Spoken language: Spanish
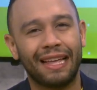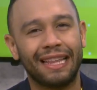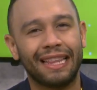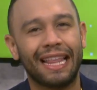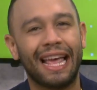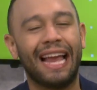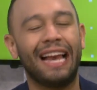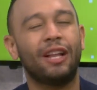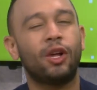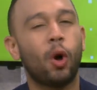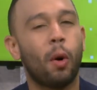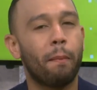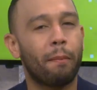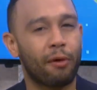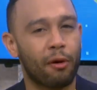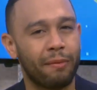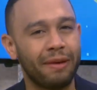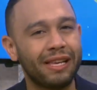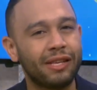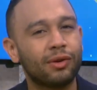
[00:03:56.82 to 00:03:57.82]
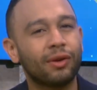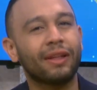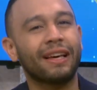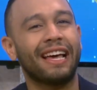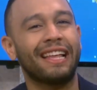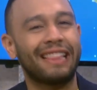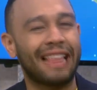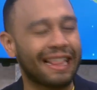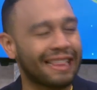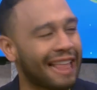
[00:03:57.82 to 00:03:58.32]
el compromiso de
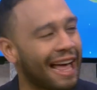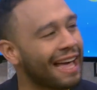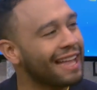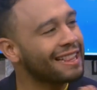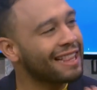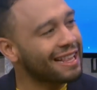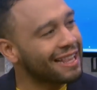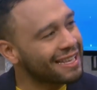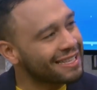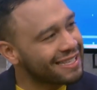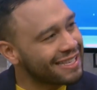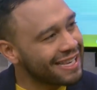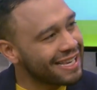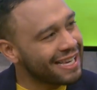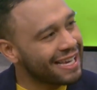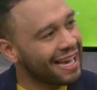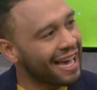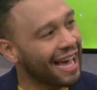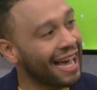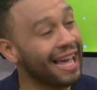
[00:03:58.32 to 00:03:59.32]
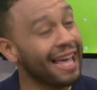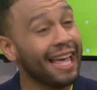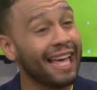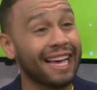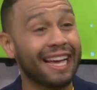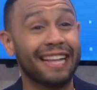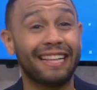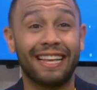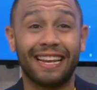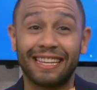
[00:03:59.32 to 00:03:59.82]
que tanta gente te sigue,
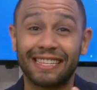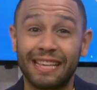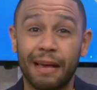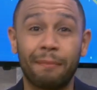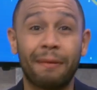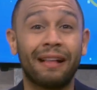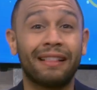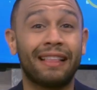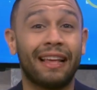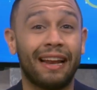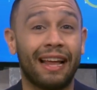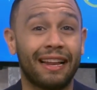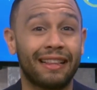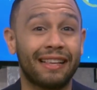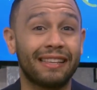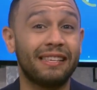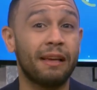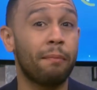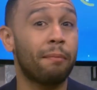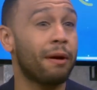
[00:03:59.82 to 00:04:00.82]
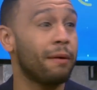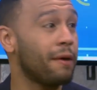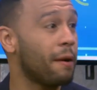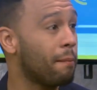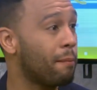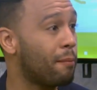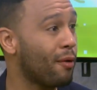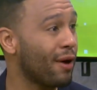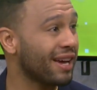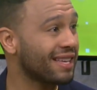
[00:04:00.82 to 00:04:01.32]
que tienes que mantenerte siempre
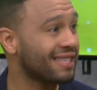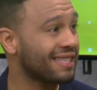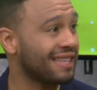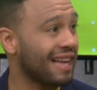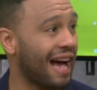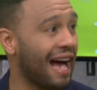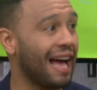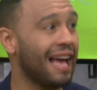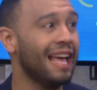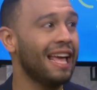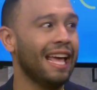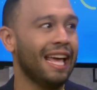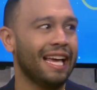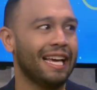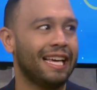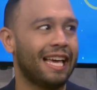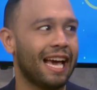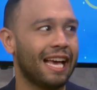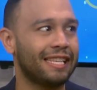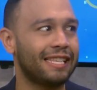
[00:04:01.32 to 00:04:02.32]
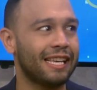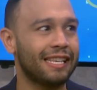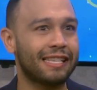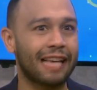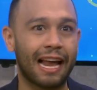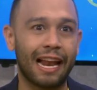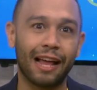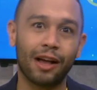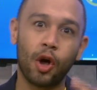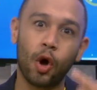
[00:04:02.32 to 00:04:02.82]
bien puesta. Tu país. Que si
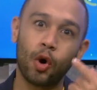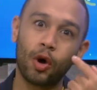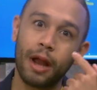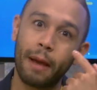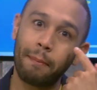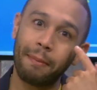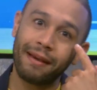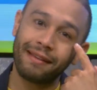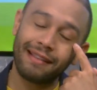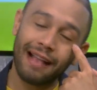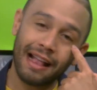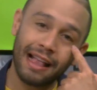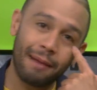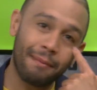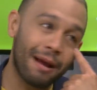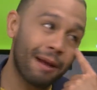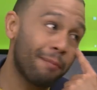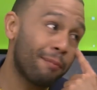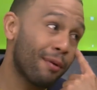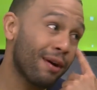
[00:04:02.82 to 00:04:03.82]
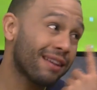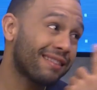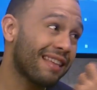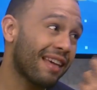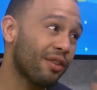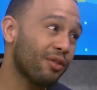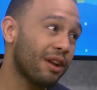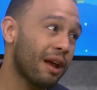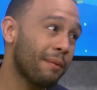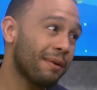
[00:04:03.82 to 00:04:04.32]
sales con una pestaña mal puesta
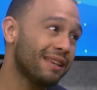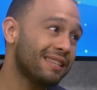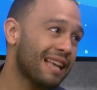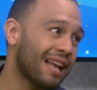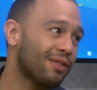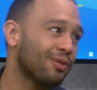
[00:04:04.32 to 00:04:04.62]
de una vez ya tú